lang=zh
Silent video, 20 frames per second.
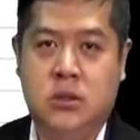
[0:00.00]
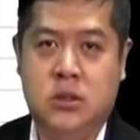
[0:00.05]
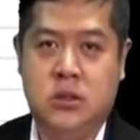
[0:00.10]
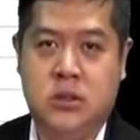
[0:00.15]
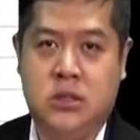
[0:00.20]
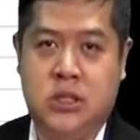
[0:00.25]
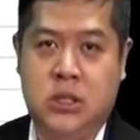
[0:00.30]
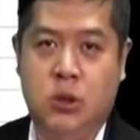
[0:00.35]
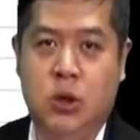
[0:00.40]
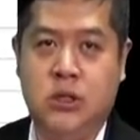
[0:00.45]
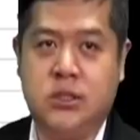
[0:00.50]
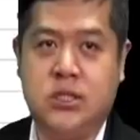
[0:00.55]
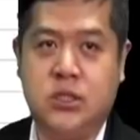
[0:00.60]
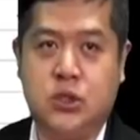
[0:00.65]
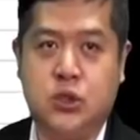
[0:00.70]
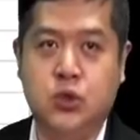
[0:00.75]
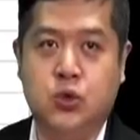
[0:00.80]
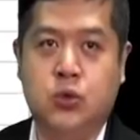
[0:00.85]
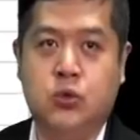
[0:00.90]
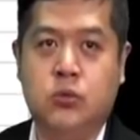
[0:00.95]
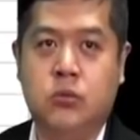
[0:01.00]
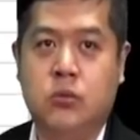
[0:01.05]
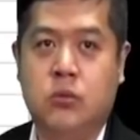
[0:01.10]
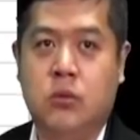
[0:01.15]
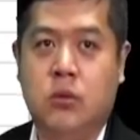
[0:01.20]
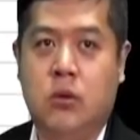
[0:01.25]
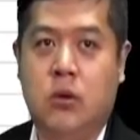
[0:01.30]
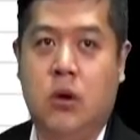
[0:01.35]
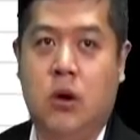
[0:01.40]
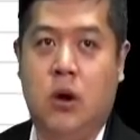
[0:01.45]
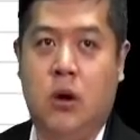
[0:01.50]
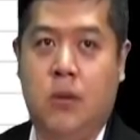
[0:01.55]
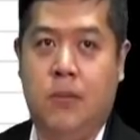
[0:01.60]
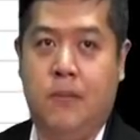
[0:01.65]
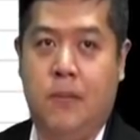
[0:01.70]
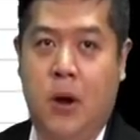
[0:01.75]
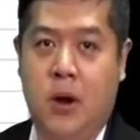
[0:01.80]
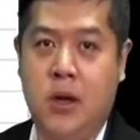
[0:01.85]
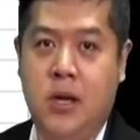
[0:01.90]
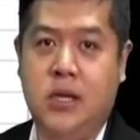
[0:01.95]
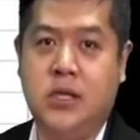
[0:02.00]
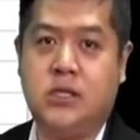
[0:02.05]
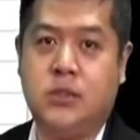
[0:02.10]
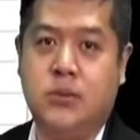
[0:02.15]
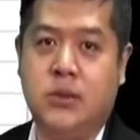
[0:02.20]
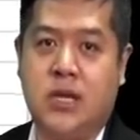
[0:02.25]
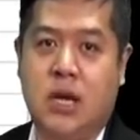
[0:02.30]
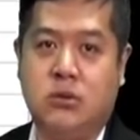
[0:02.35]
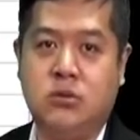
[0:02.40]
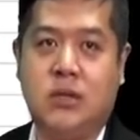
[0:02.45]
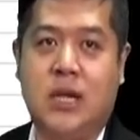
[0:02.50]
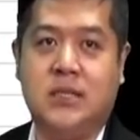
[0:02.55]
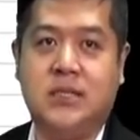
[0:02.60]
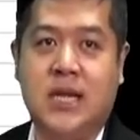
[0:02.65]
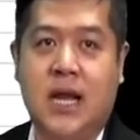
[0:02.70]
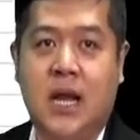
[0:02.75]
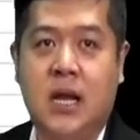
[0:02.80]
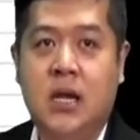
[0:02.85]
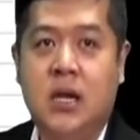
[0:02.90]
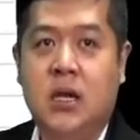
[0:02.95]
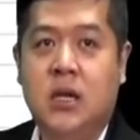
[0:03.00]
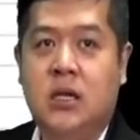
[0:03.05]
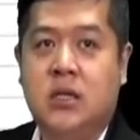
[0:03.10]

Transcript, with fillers: 期货指数哦，鹏哥是不是告诉大家，